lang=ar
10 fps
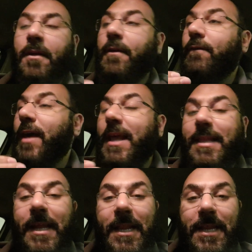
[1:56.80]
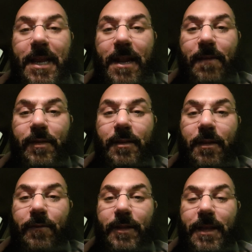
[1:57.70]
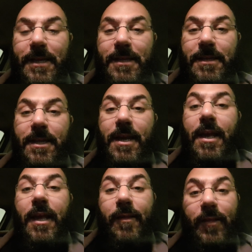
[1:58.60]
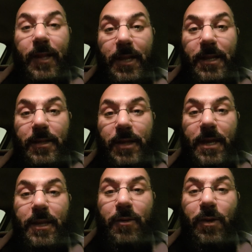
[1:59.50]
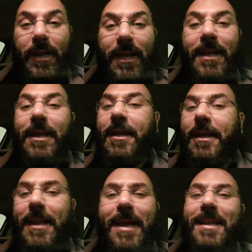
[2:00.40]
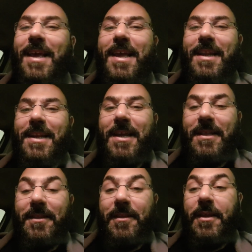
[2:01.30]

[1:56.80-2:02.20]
فلا تكلني إلى نفسي طرفة عين أصلح لي شأني كله لا إله إلا أنت